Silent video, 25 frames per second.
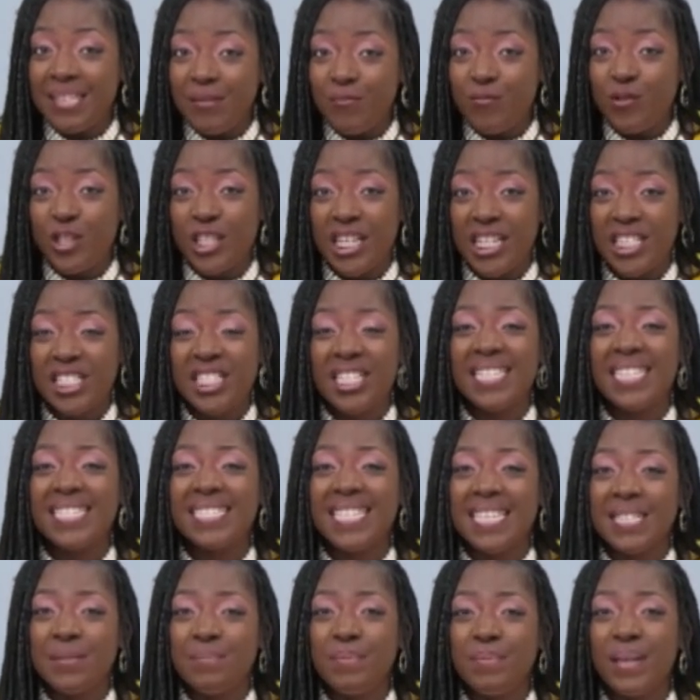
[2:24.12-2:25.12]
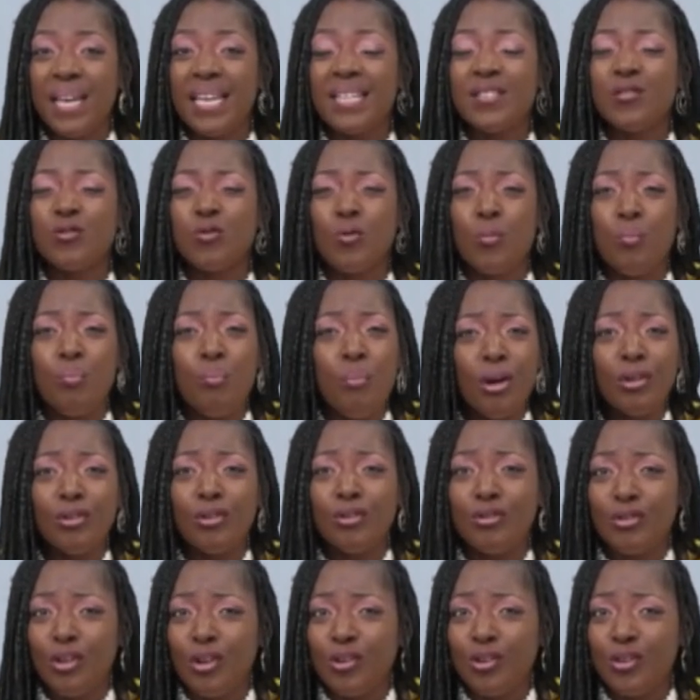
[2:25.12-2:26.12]
vous cherchez des inspirations
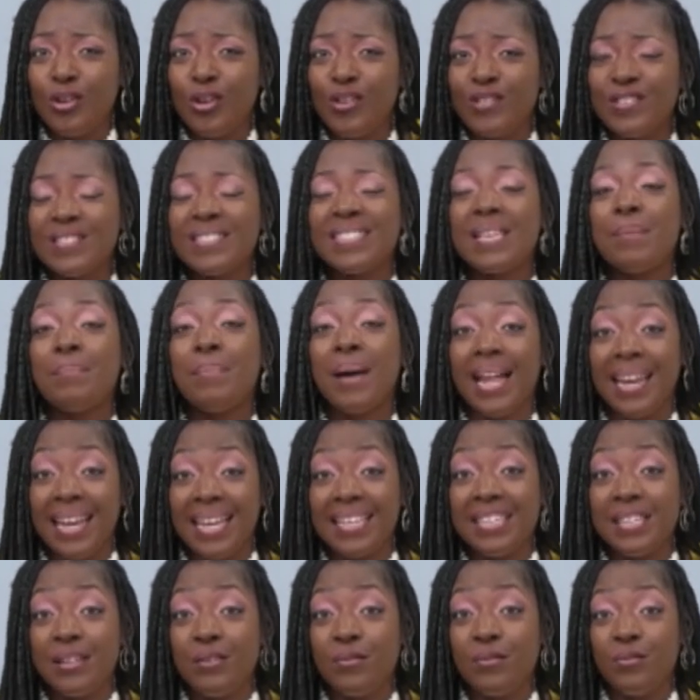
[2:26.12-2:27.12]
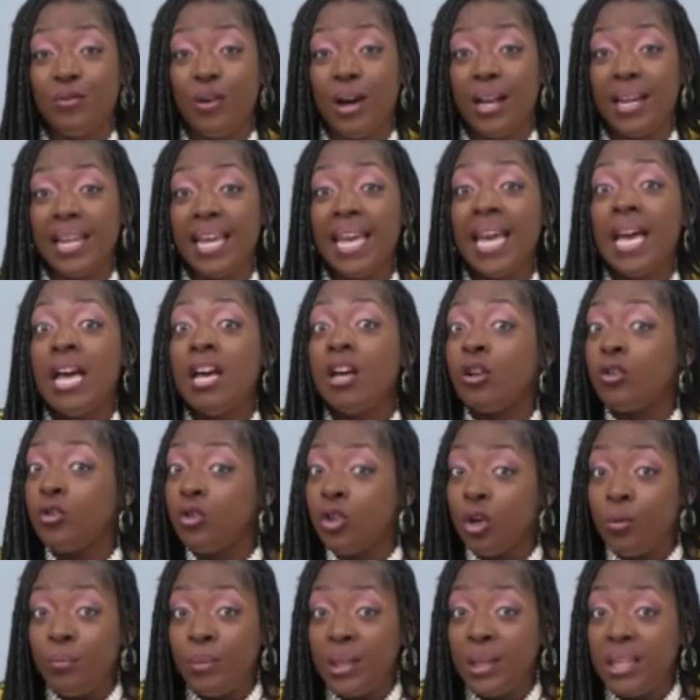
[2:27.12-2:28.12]
mode, tendance, c'est par là qu'il faut aller.
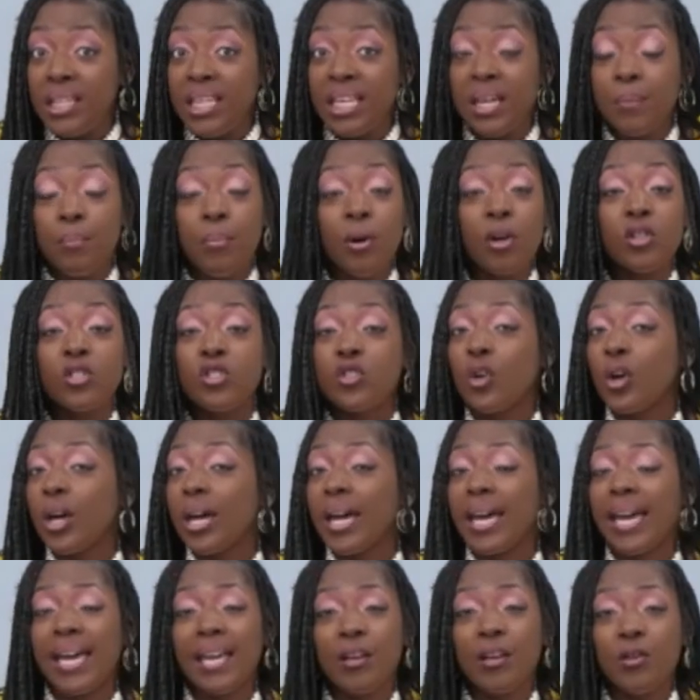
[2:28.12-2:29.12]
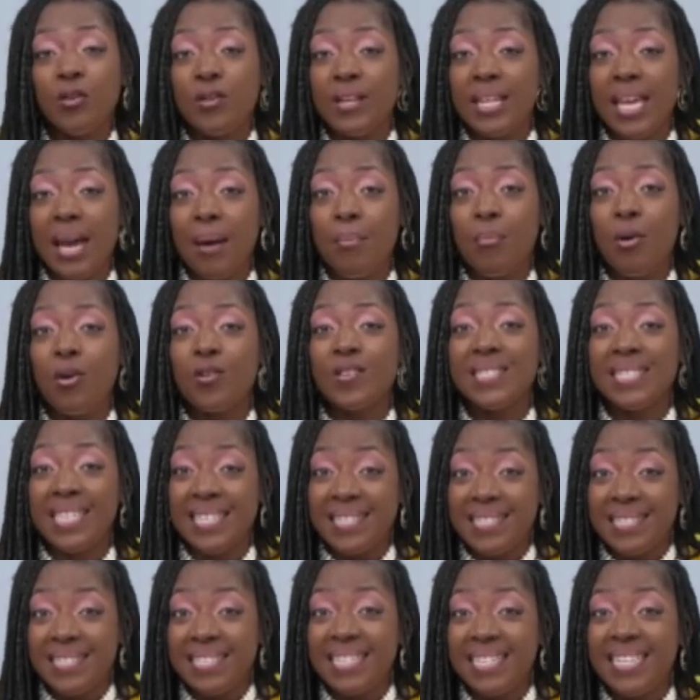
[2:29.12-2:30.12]
Dominique poste régulièrement
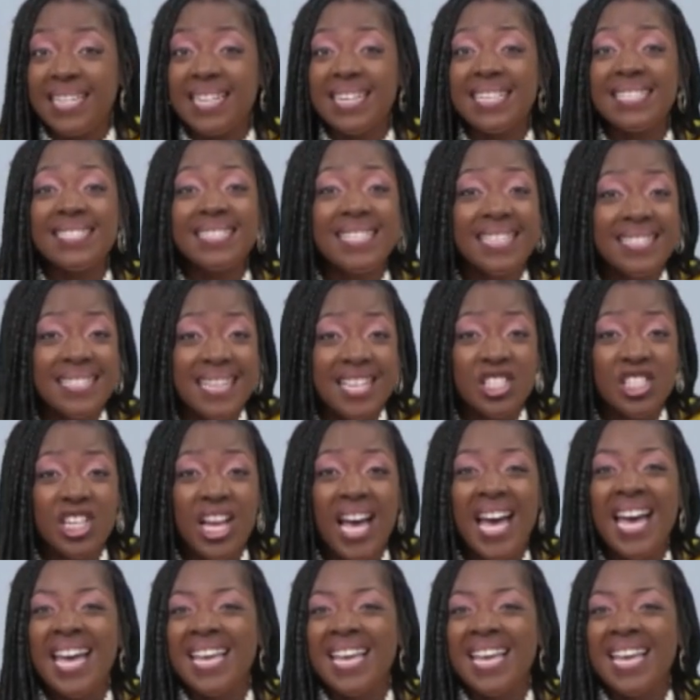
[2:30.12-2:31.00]
ses styles, ses achats,